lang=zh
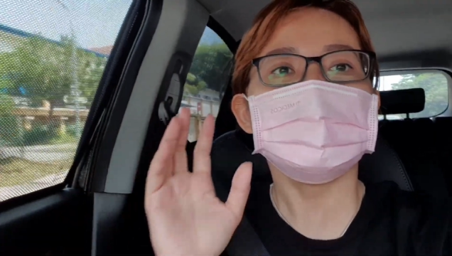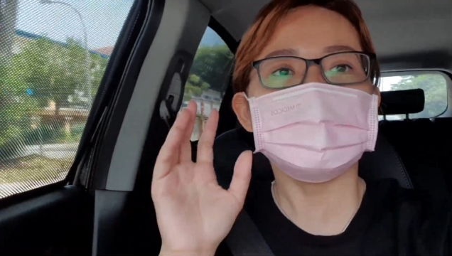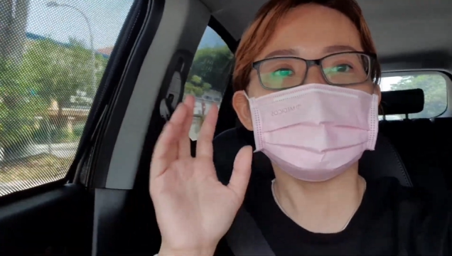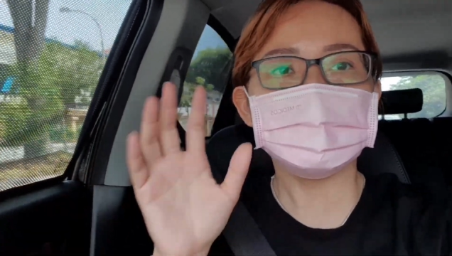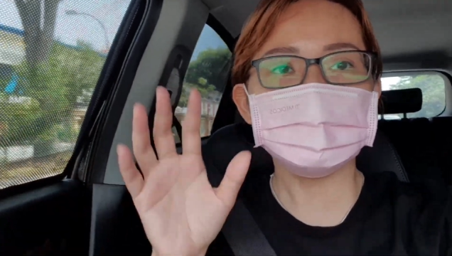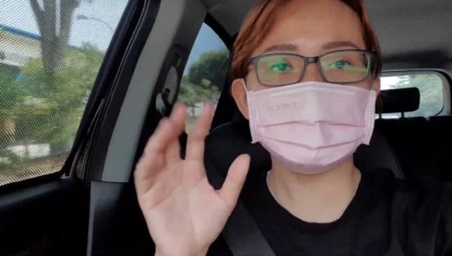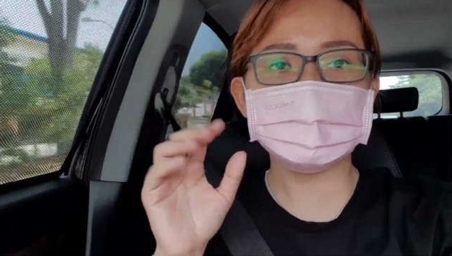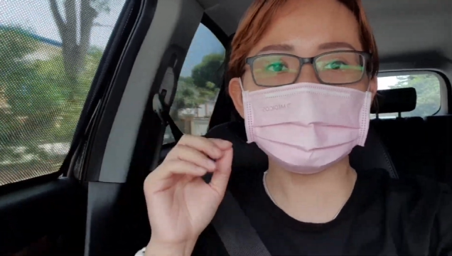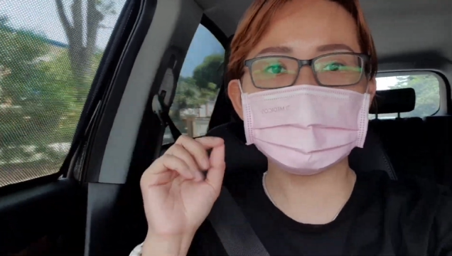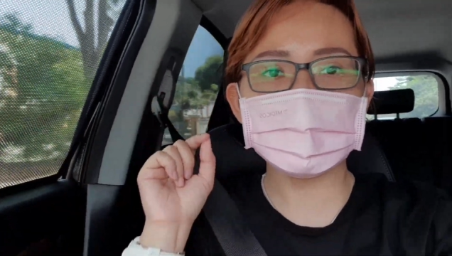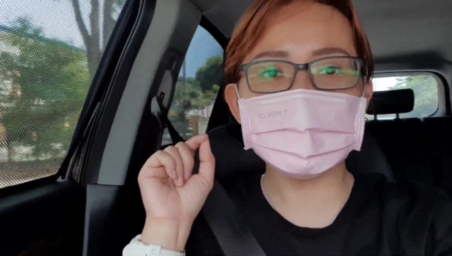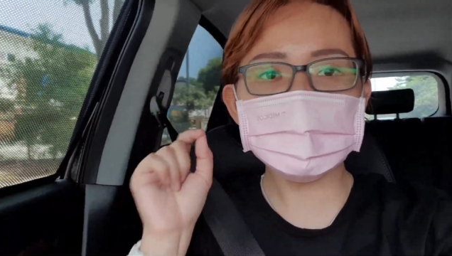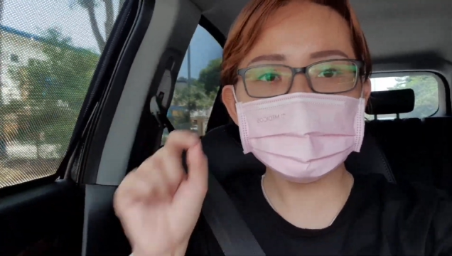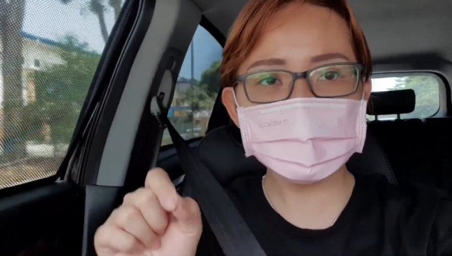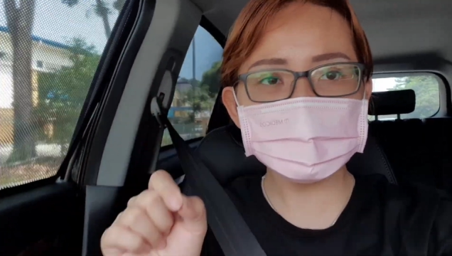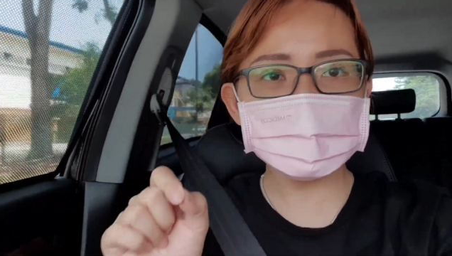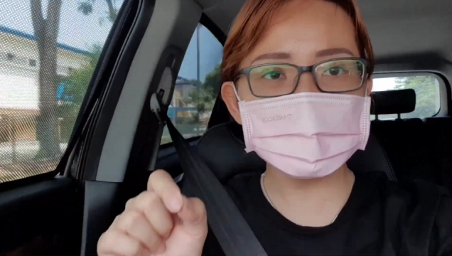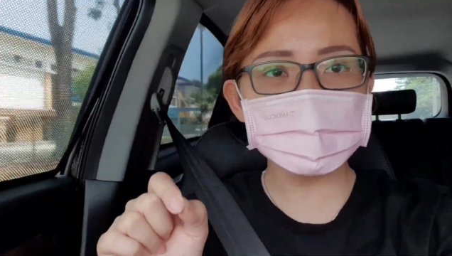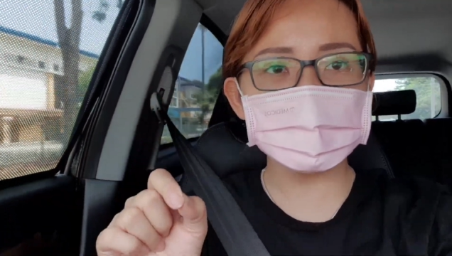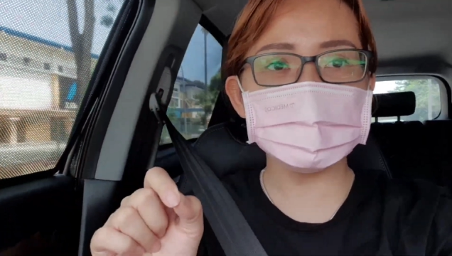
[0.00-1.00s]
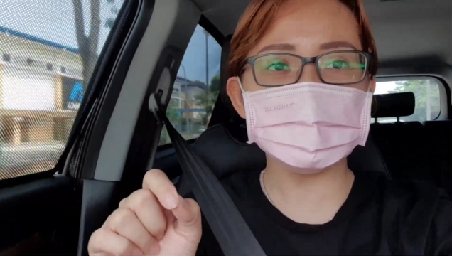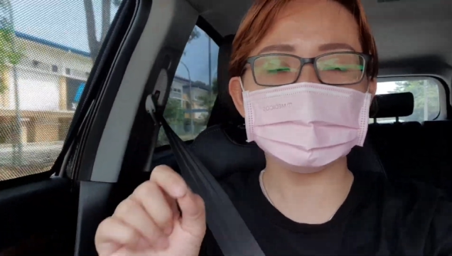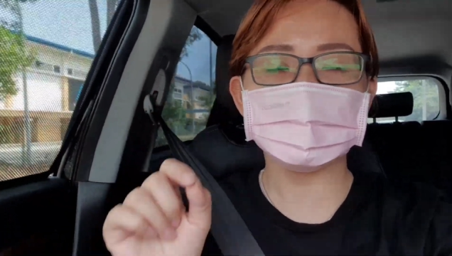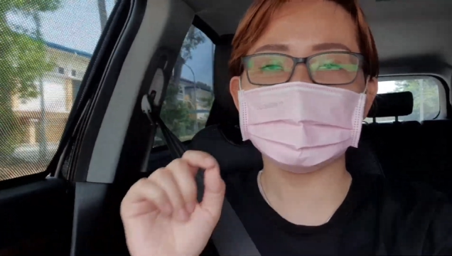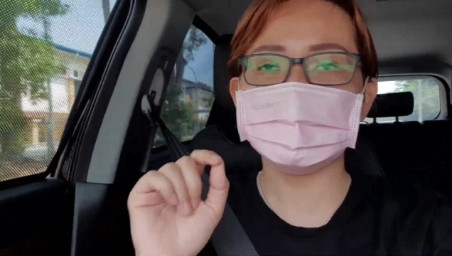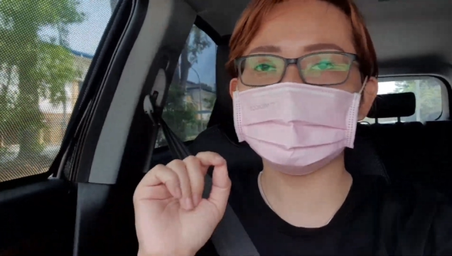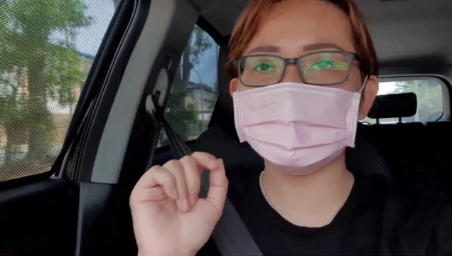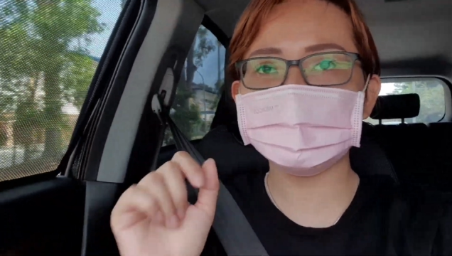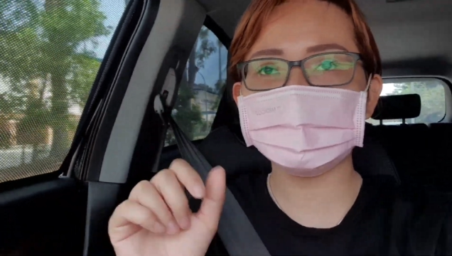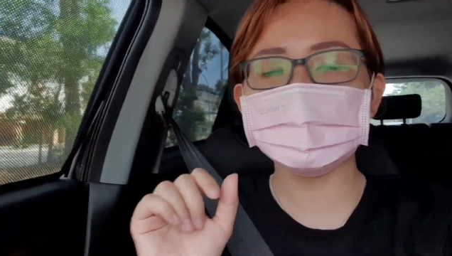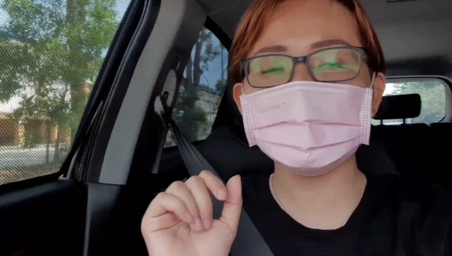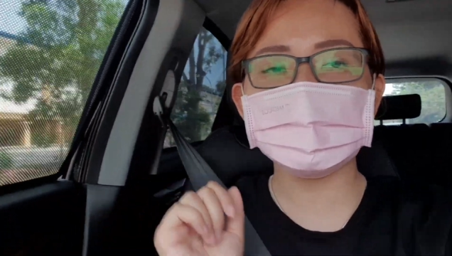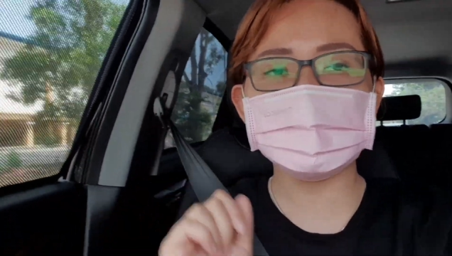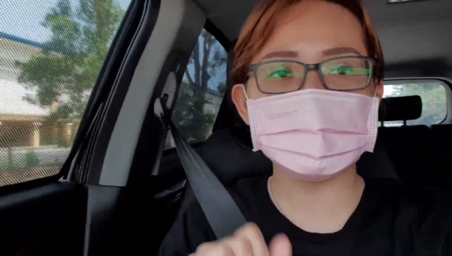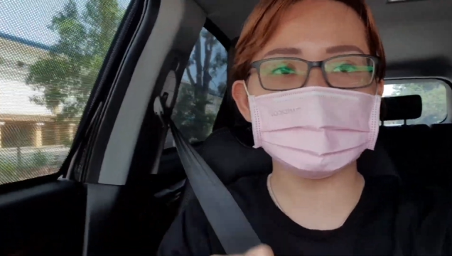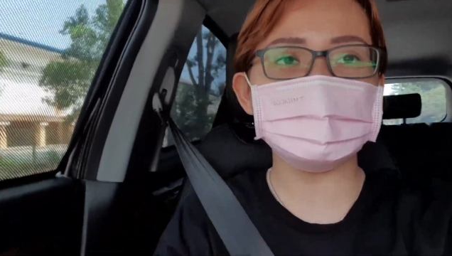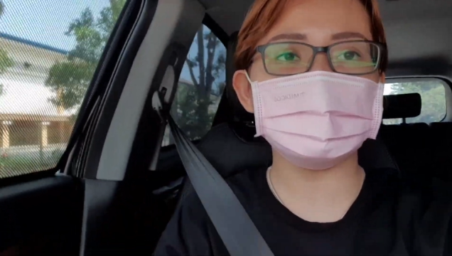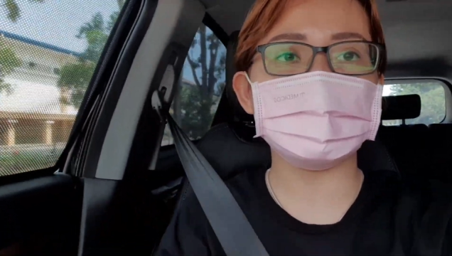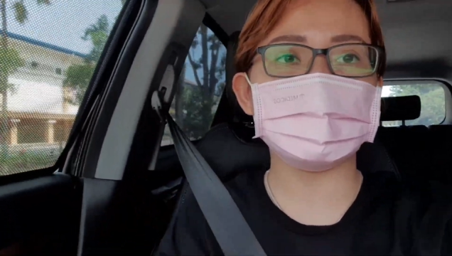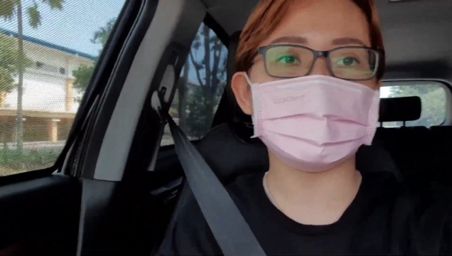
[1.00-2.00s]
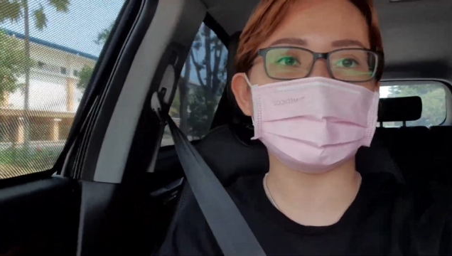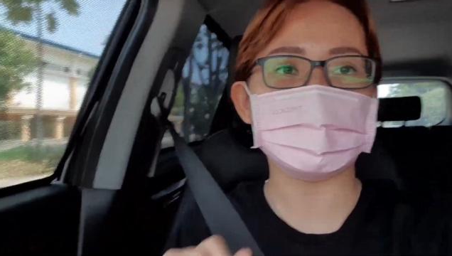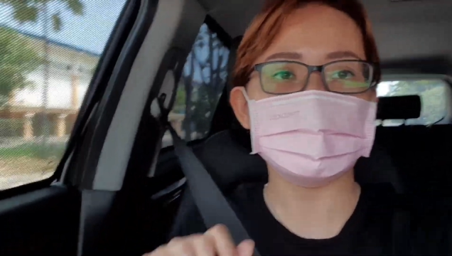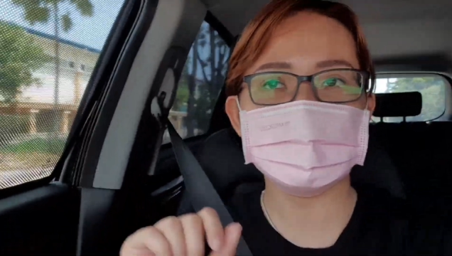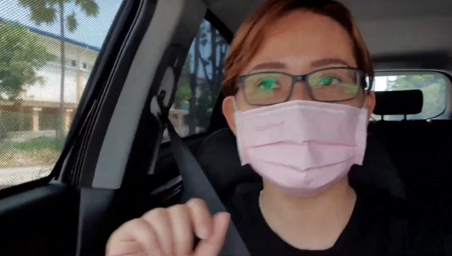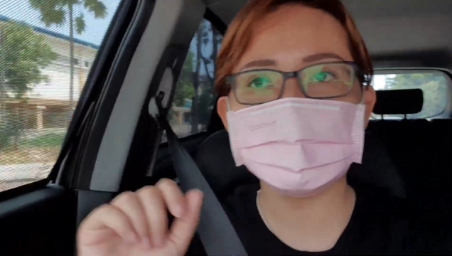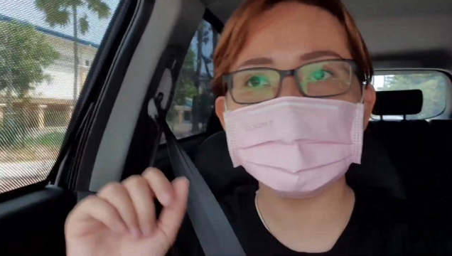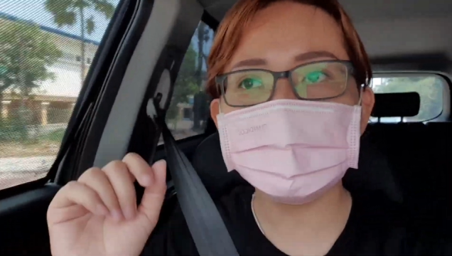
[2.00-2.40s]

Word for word: 到时候你一出车，你就不能再拨回去，